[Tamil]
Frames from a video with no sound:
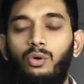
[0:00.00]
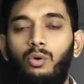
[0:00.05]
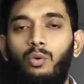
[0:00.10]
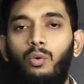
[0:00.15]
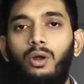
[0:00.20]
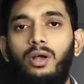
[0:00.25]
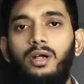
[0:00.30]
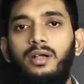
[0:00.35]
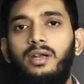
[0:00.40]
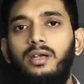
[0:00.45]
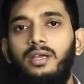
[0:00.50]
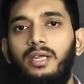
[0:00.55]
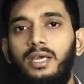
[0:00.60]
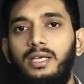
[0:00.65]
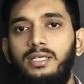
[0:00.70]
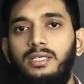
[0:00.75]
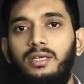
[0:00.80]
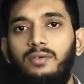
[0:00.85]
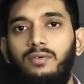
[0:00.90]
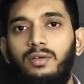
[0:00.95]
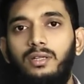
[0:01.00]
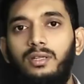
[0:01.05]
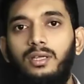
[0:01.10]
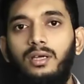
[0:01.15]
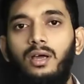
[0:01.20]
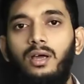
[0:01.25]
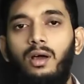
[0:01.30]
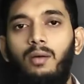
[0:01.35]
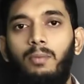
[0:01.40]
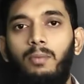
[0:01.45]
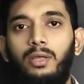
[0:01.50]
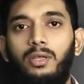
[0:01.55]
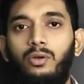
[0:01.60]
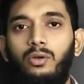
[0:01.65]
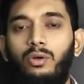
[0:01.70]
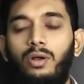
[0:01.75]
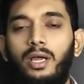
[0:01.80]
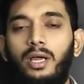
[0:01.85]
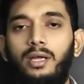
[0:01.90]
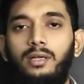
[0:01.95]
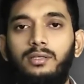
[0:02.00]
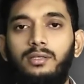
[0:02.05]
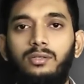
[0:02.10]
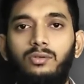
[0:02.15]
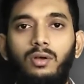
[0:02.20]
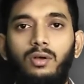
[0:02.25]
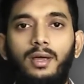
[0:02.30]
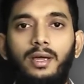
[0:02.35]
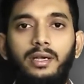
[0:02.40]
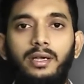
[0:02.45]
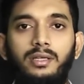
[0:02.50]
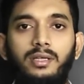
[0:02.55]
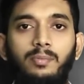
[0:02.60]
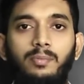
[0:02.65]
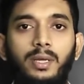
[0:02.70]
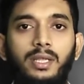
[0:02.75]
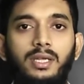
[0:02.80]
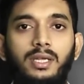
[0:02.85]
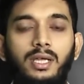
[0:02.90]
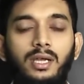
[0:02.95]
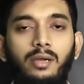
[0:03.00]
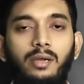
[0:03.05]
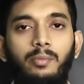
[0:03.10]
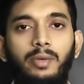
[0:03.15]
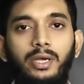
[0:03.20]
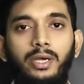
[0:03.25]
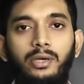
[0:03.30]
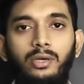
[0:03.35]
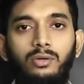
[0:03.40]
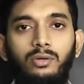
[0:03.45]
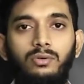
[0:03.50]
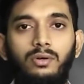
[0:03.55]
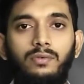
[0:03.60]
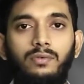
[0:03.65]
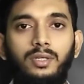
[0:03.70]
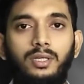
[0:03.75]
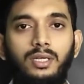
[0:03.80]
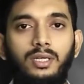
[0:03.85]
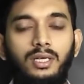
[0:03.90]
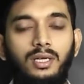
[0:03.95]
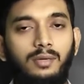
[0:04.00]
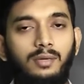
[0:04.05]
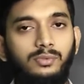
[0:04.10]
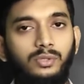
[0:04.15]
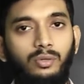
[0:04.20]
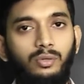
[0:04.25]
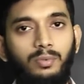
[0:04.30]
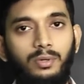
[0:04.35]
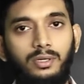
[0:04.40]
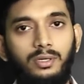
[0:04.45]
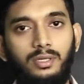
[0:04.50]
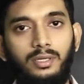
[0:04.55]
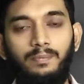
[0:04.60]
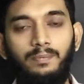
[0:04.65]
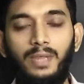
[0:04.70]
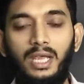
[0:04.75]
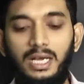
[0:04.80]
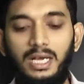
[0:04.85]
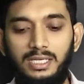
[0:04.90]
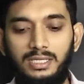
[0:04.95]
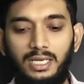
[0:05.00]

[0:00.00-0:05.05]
ஸோ ஒரு டன் ஏசி வந்து பதினோராயிரத்தி தொள்ளாயிரத்தி பதினேழு பிடியூவை வந்து அப்சர்வ் பண்ணுது